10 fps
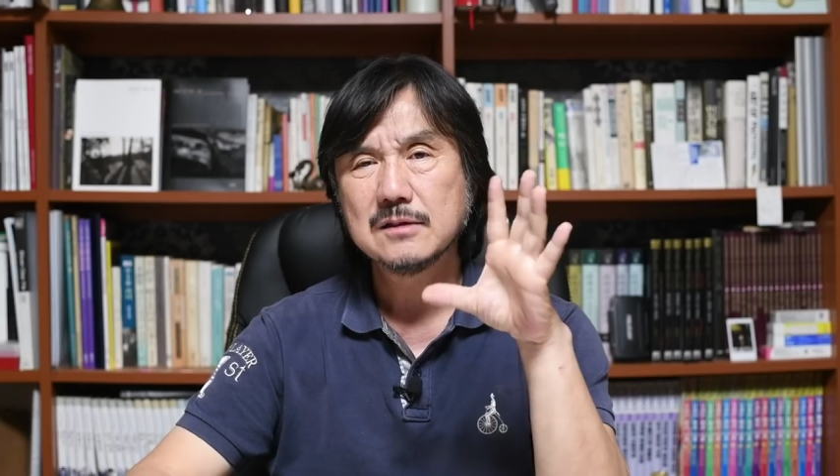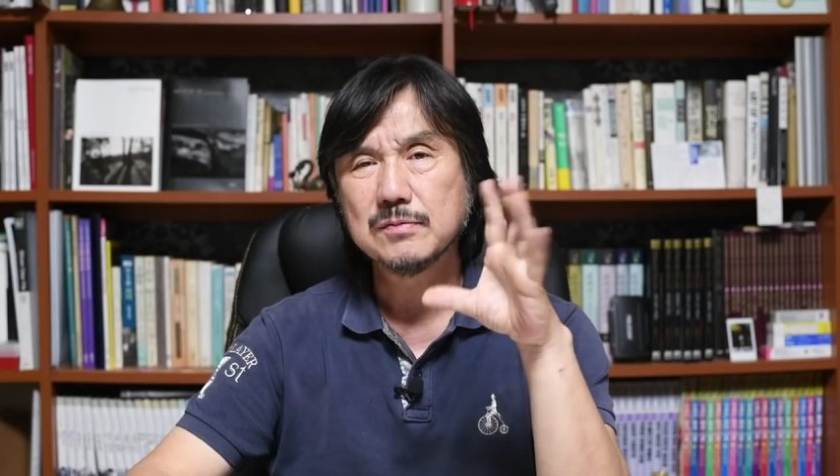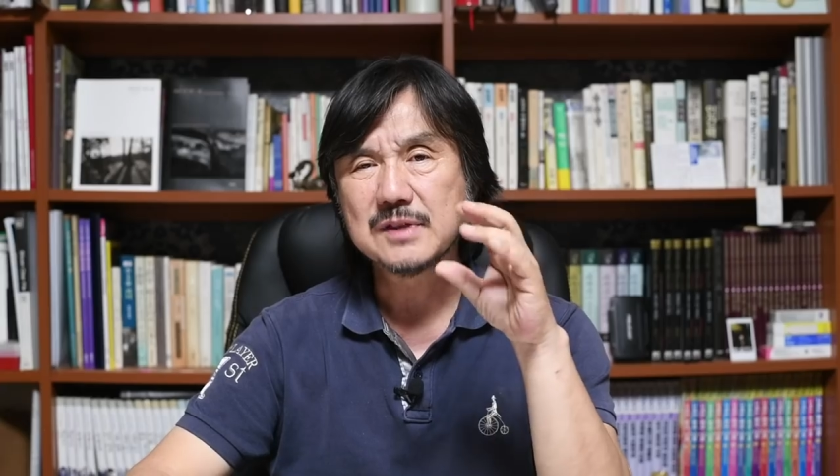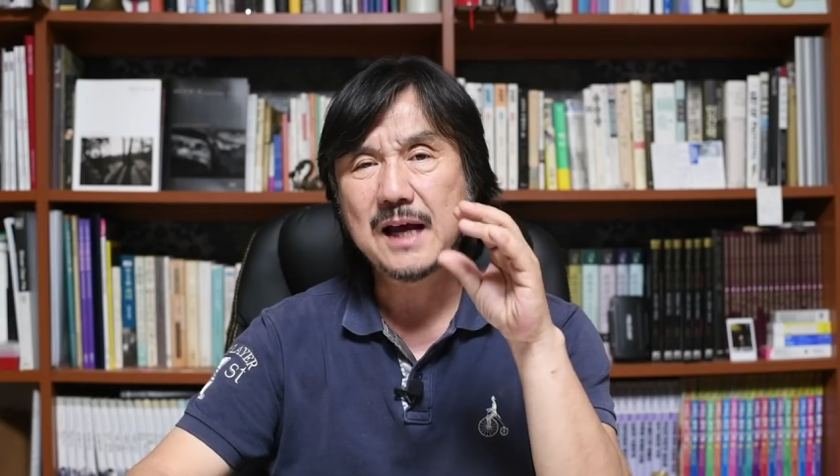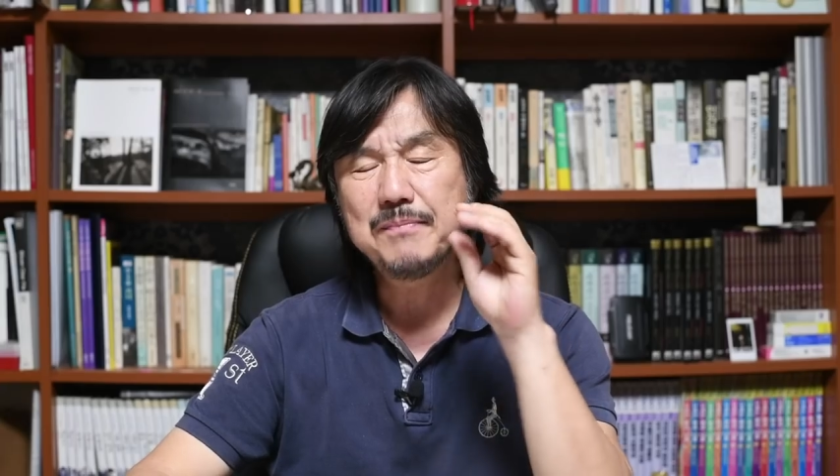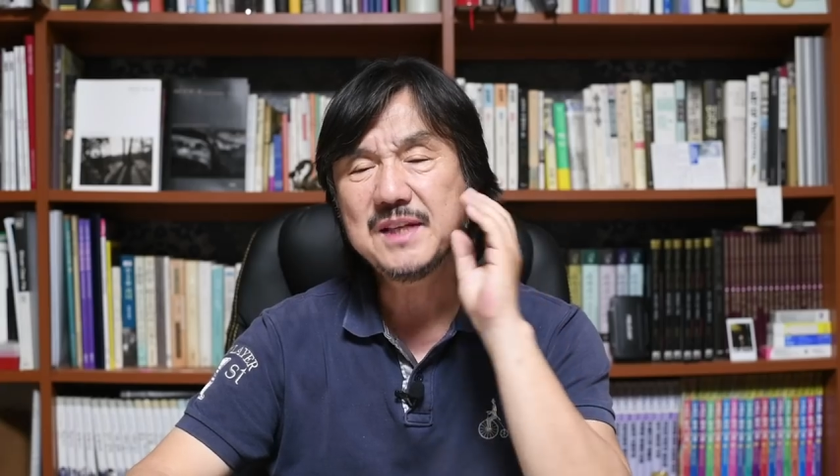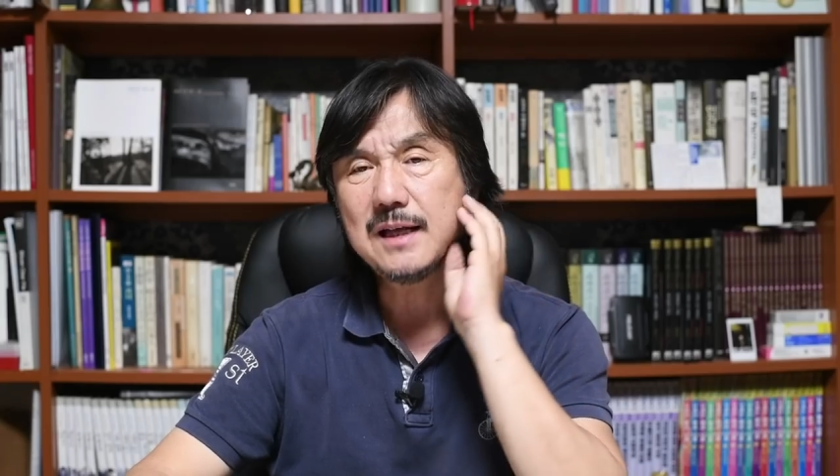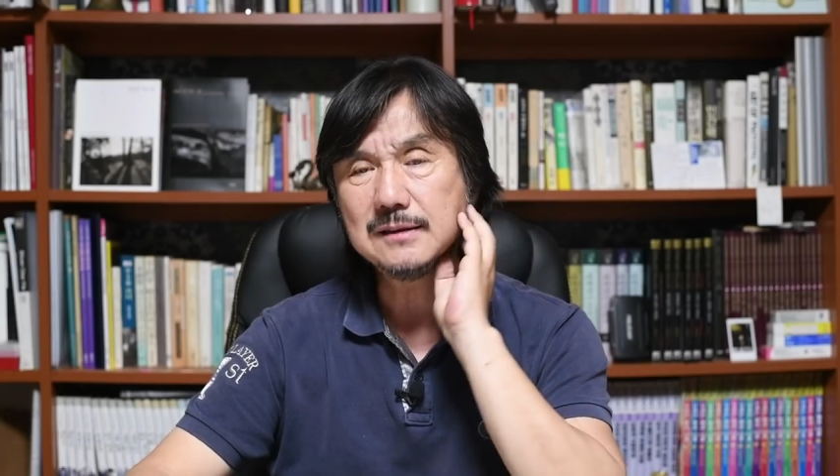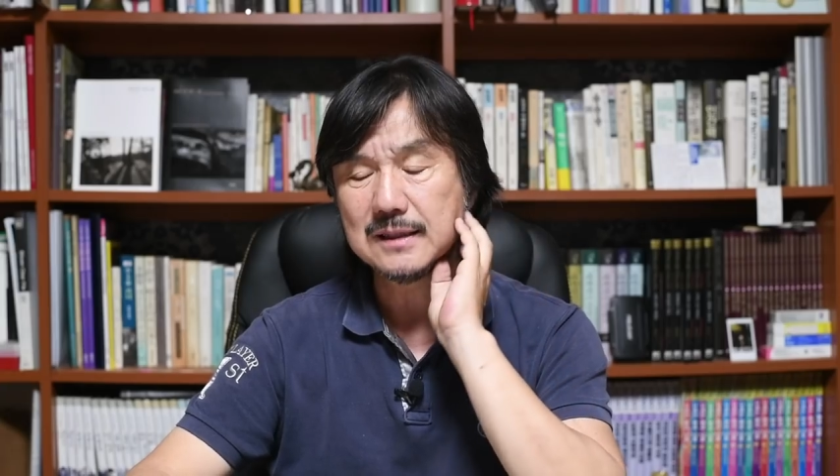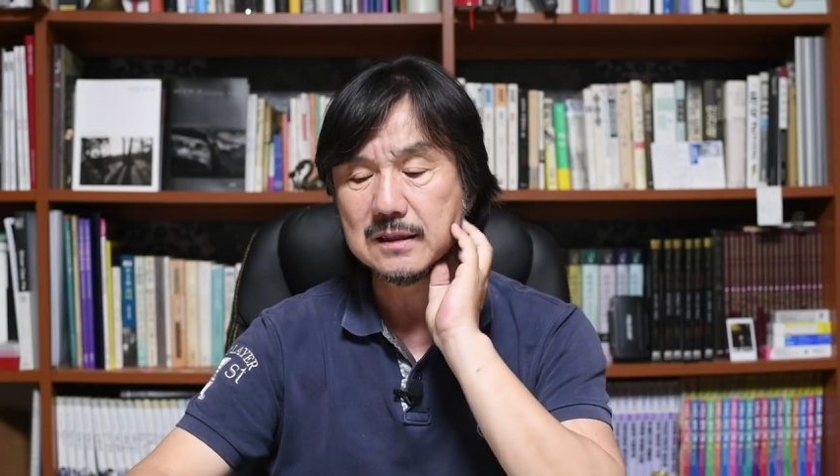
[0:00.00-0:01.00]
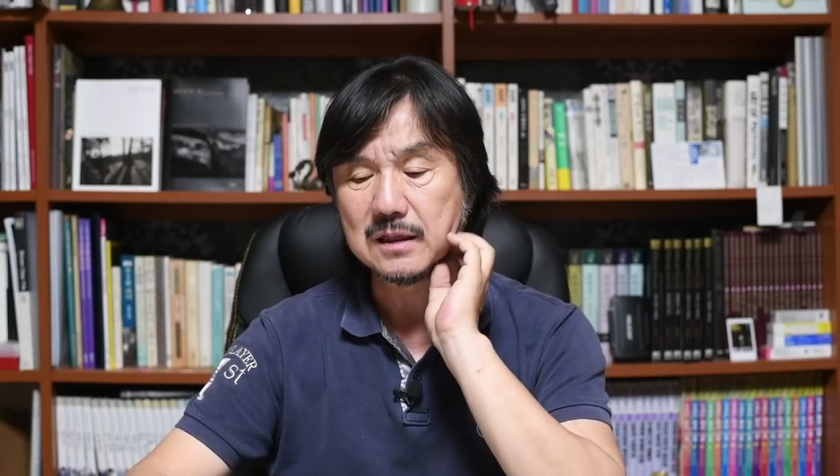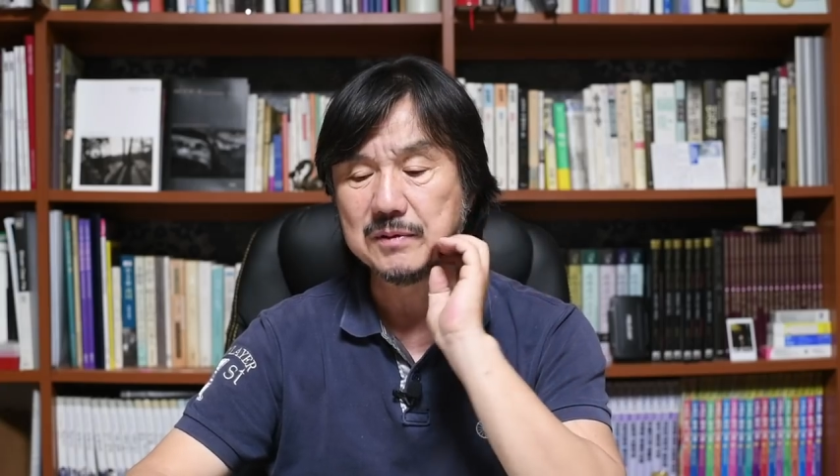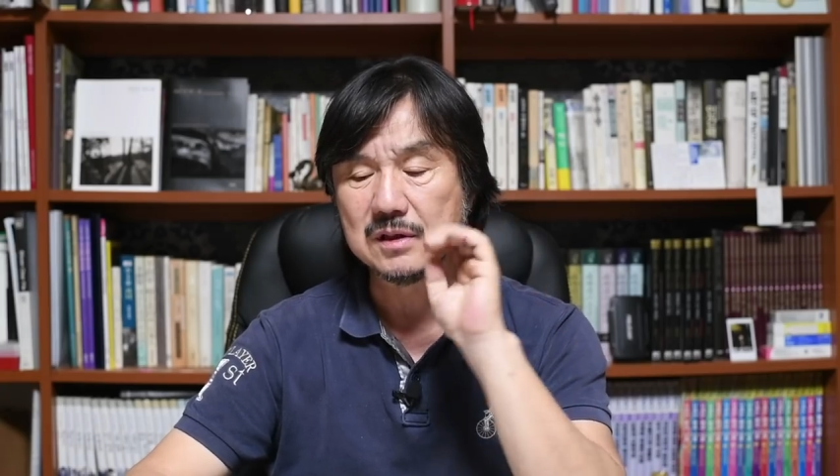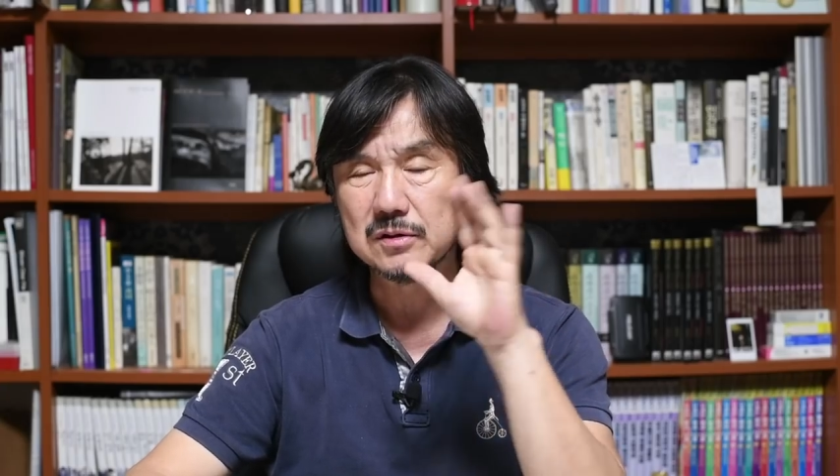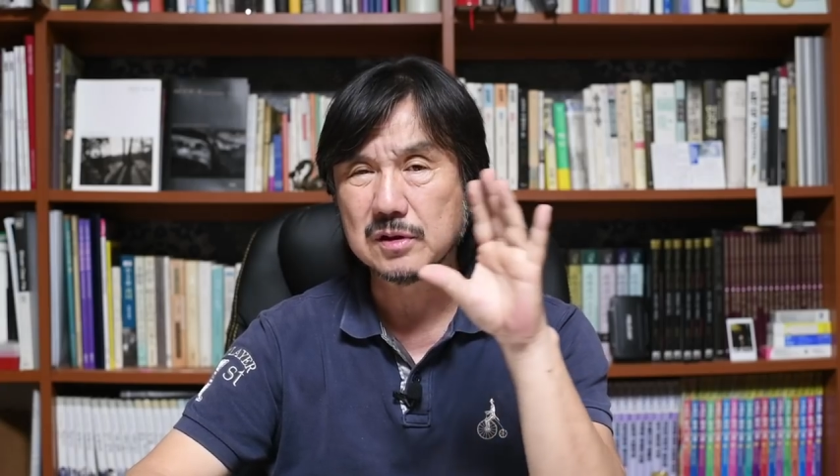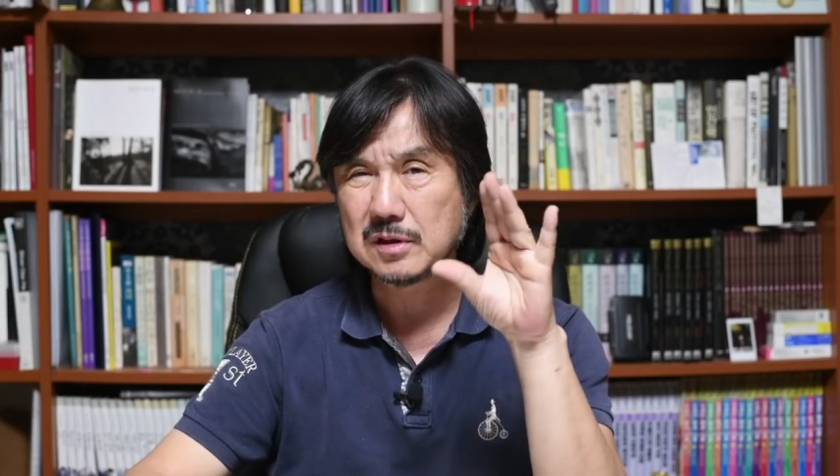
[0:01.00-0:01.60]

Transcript: 좀잠자한 듯한 느낌이 들거든요.